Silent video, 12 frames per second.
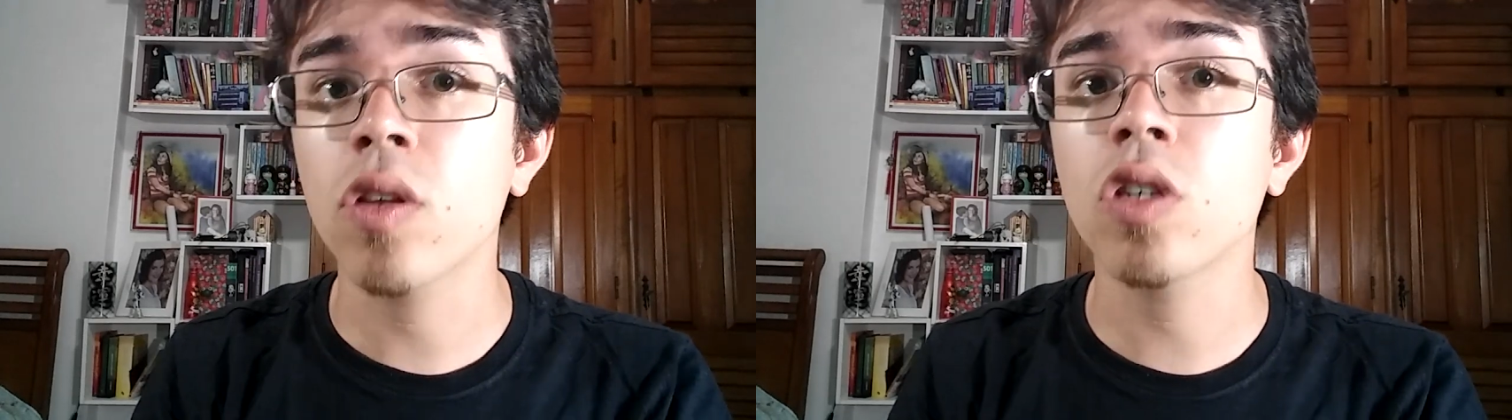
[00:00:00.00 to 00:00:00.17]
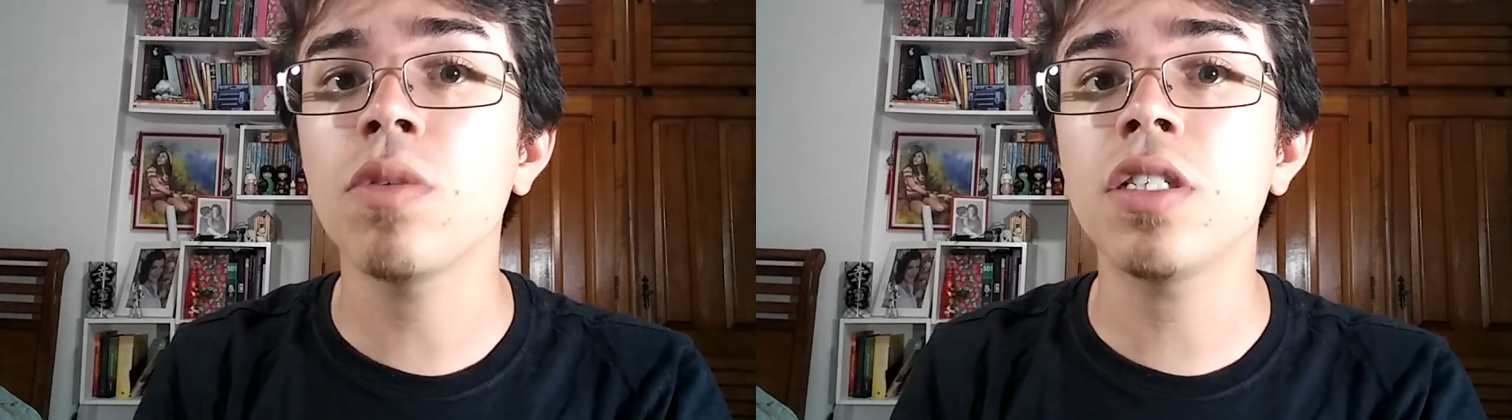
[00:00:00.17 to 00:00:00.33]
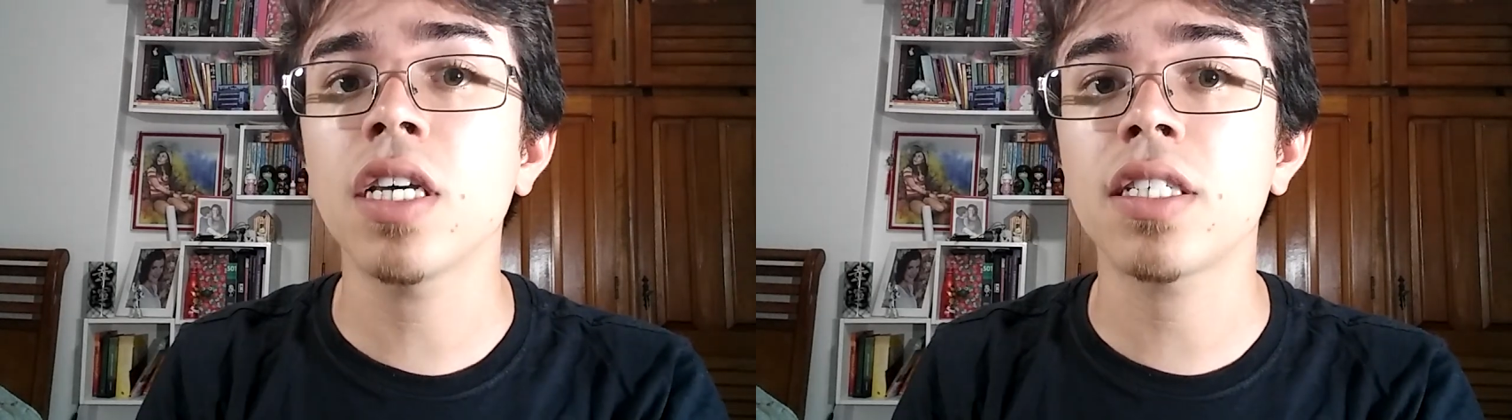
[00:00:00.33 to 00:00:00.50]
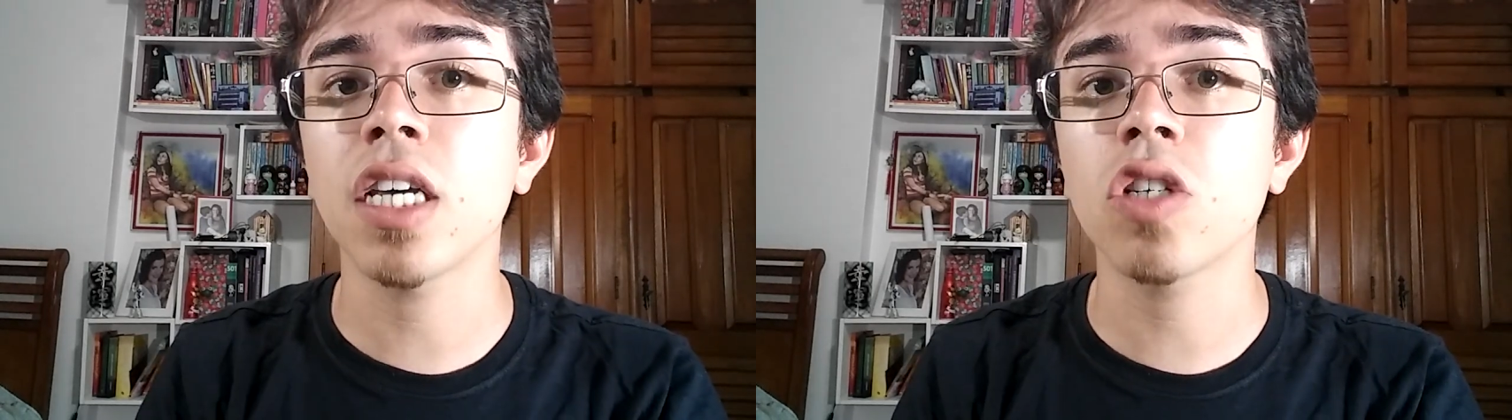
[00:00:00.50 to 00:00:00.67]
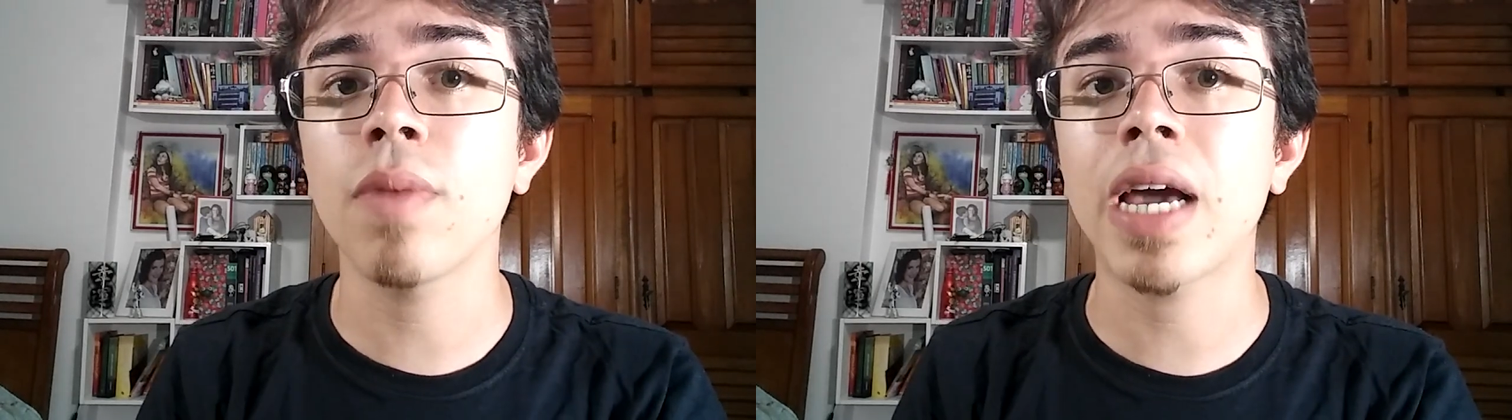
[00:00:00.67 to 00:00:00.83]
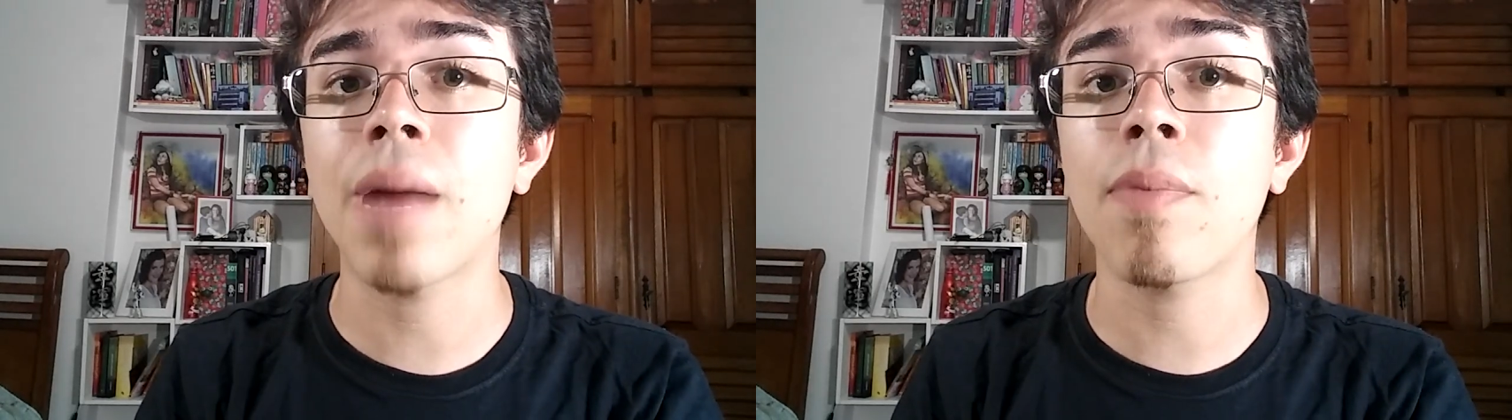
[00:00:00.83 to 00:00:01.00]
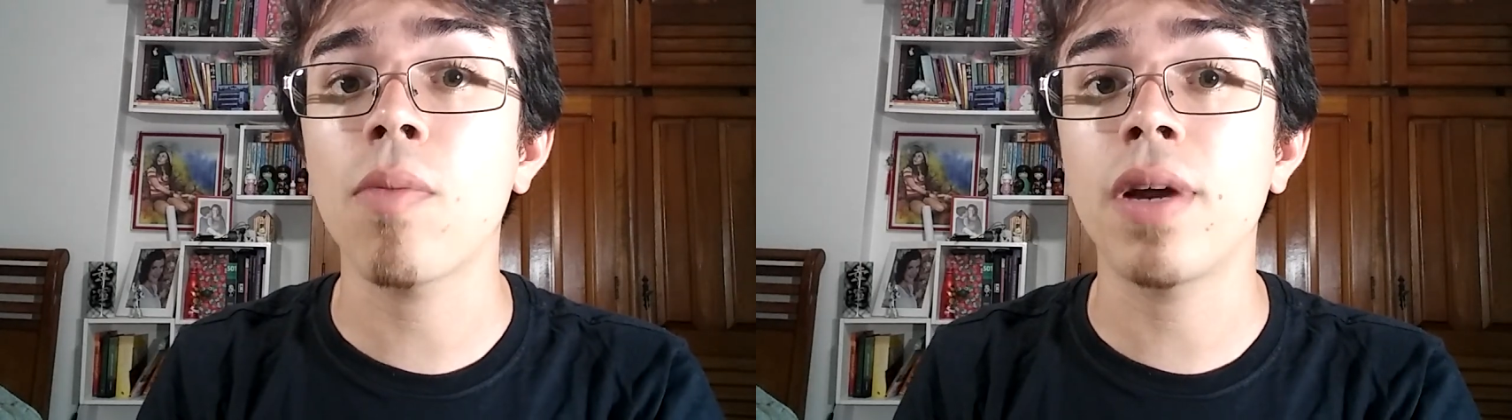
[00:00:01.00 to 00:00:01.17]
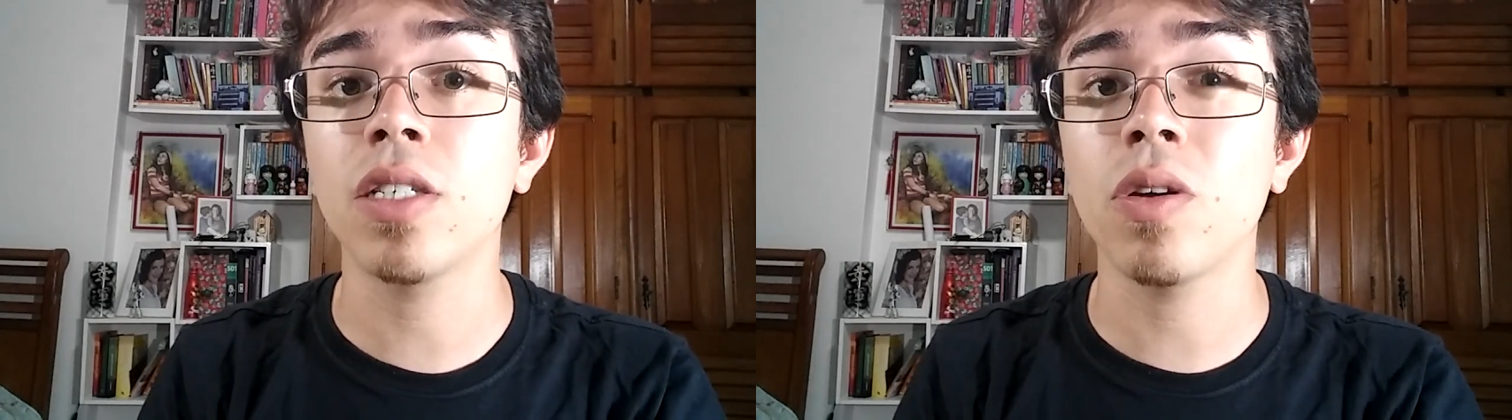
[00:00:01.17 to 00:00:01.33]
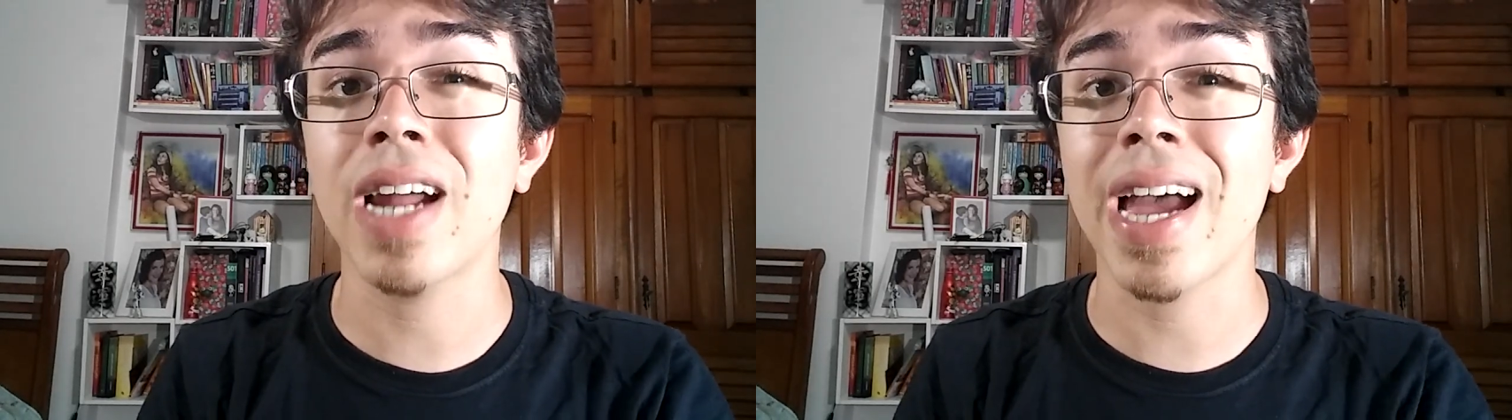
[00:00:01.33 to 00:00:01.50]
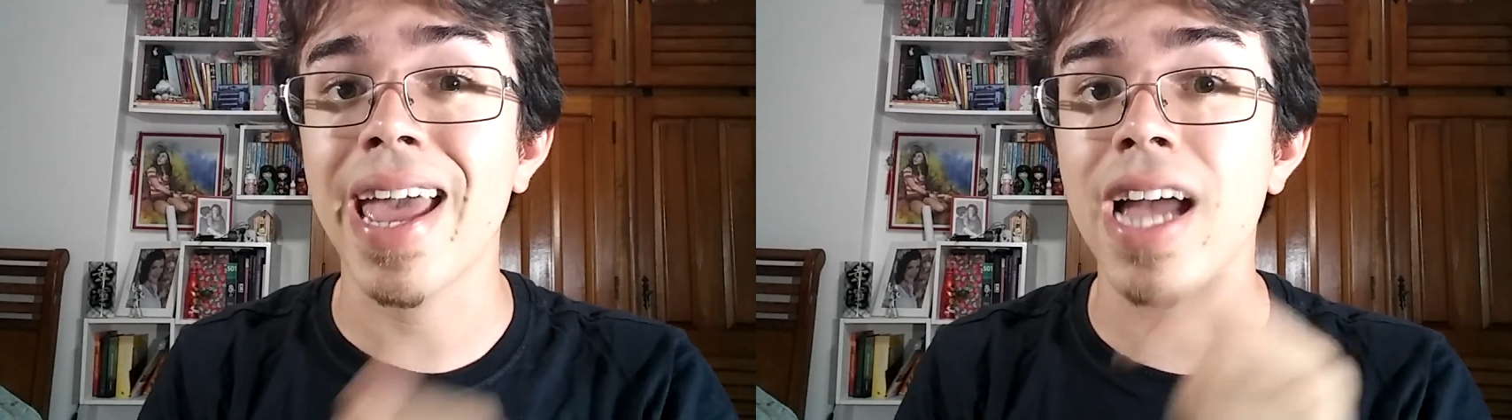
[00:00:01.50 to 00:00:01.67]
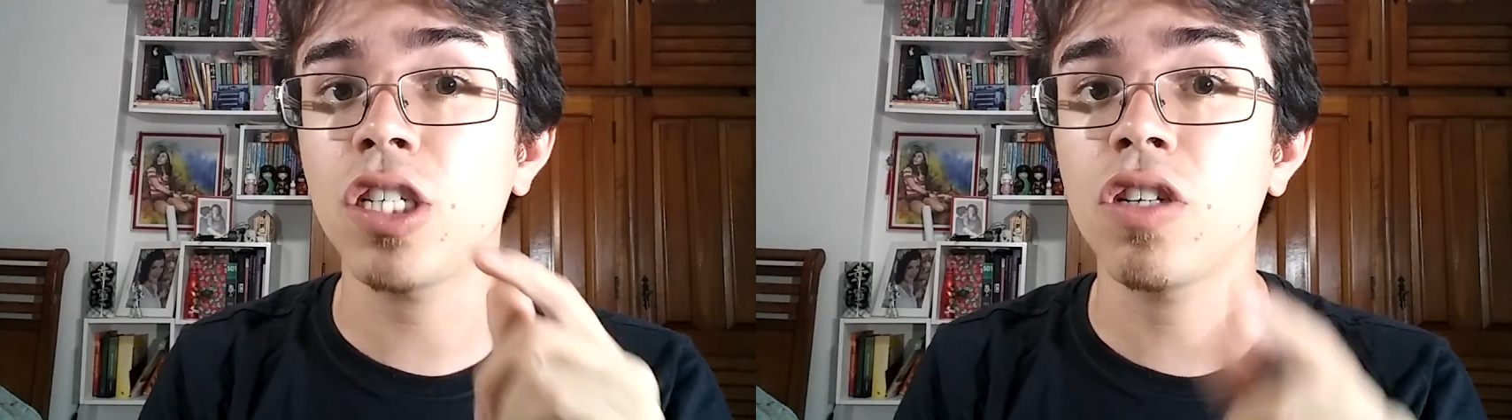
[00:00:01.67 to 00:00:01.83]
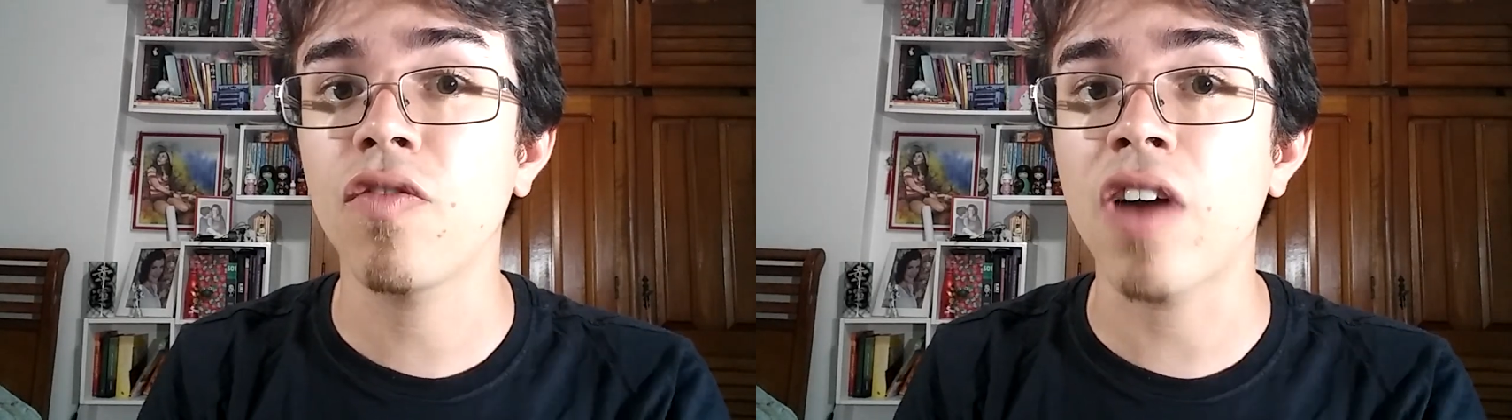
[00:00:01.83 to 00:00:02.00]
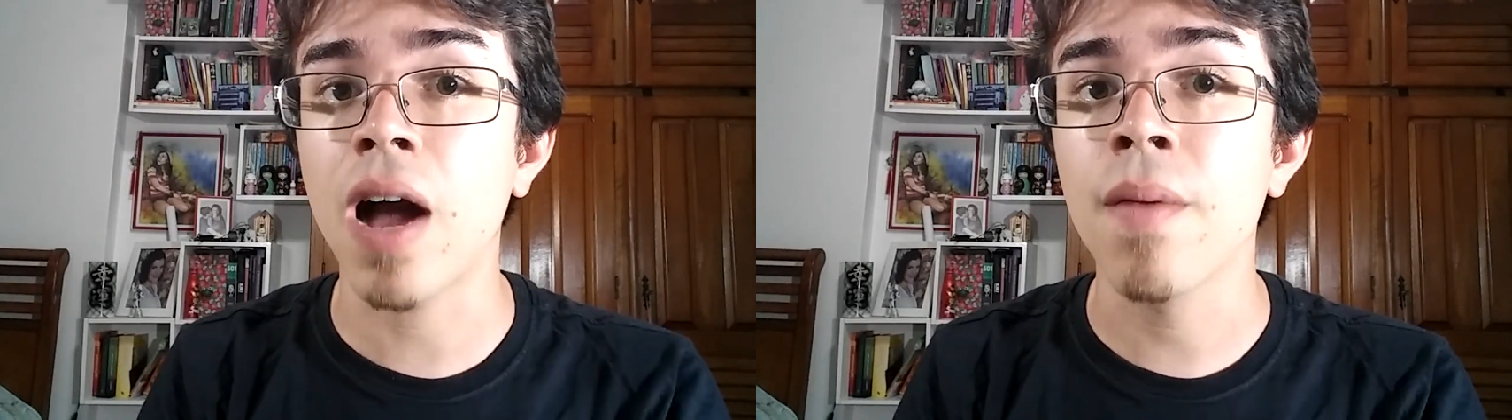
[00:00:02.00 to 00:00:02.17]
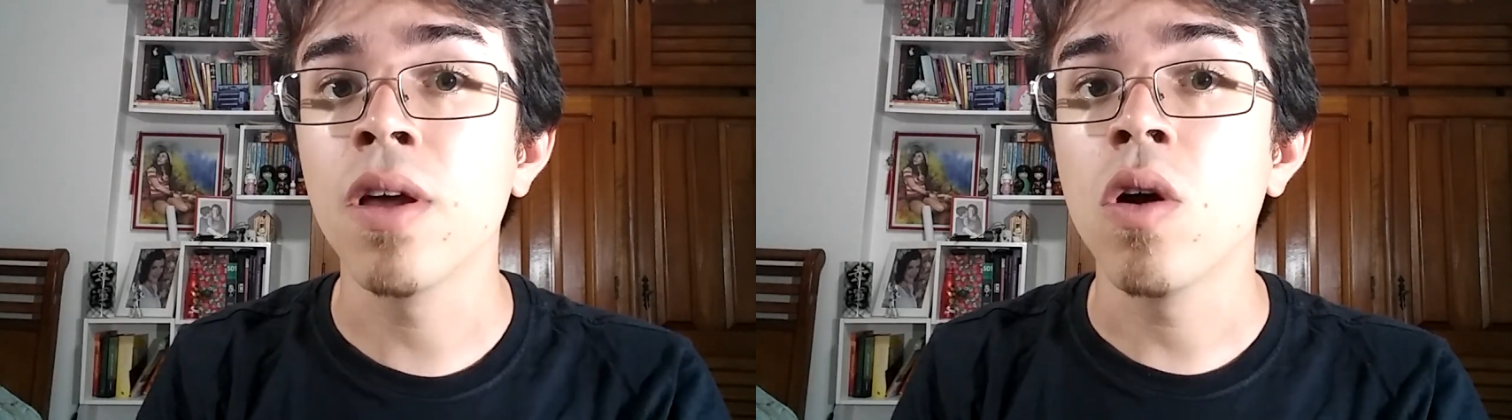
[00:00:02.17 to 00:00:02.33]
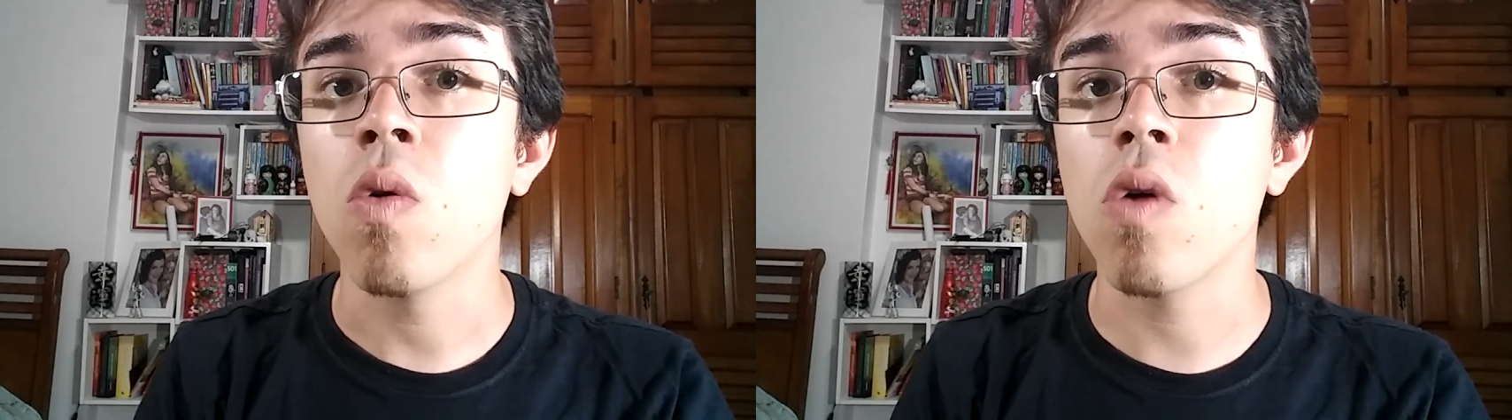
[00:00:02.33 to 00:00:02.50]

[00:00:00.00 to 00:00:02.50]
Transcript: Em 2016, o Megapau Brasil irá reativar